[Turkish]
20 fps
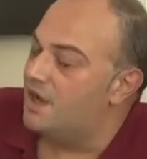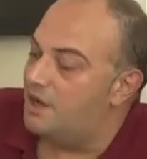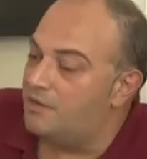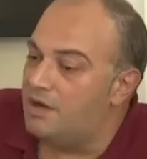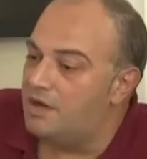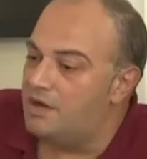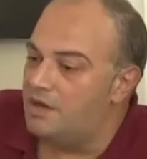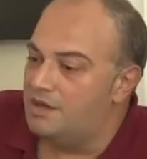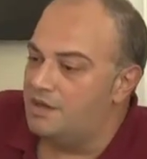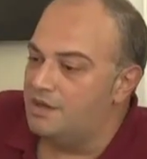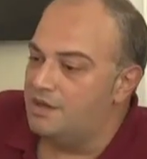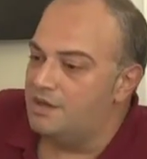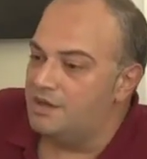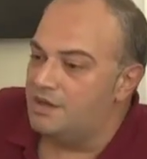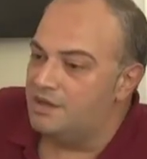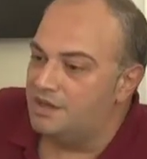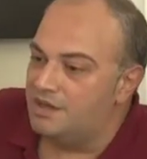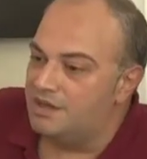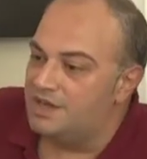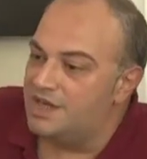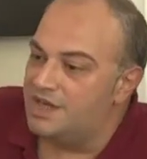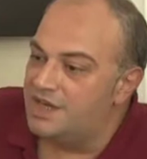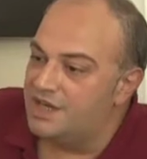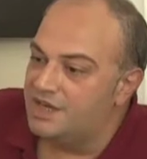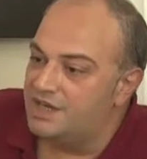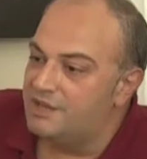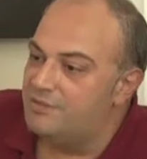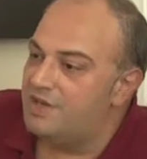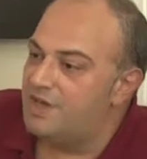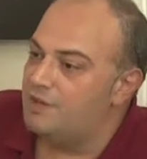Ama
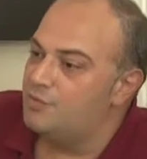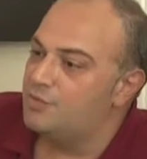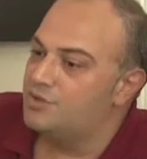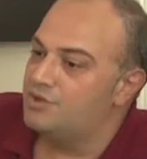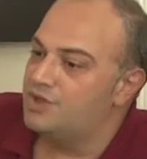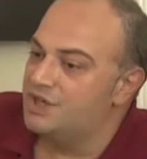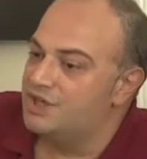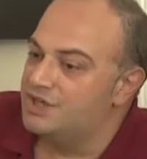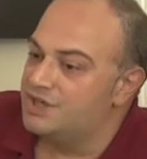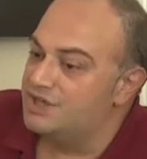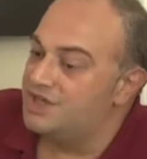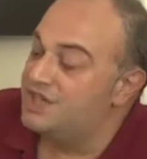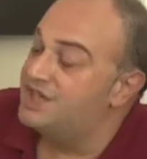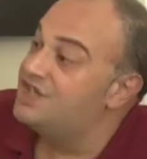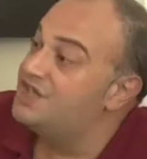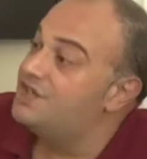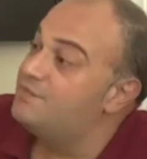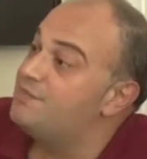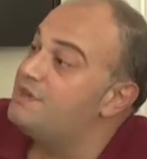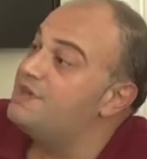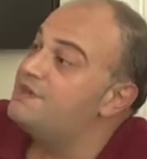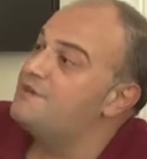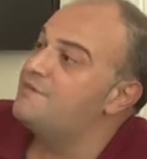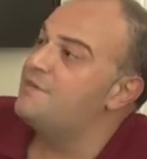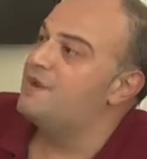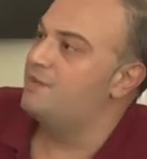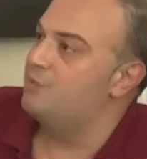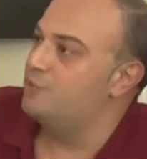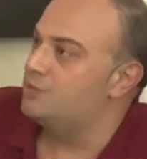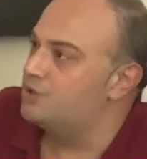gerekli memur sayısı, yetişmiş
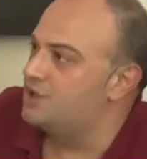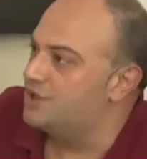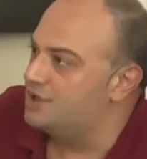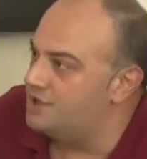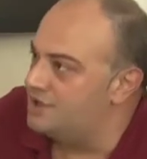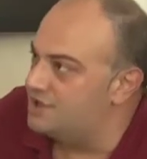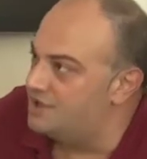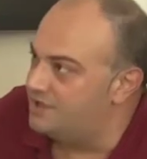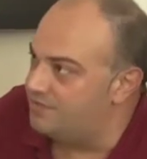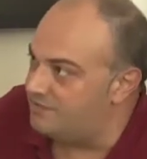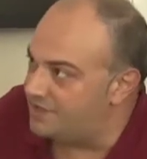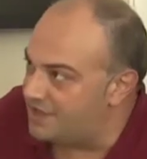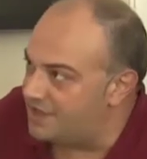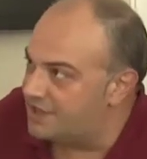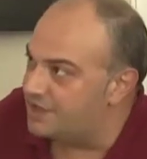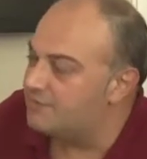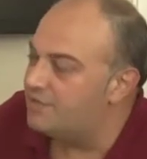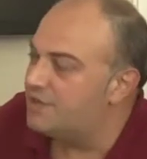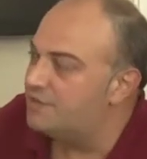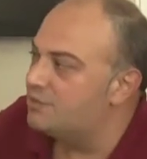bir memur sayısı değil. Gerekli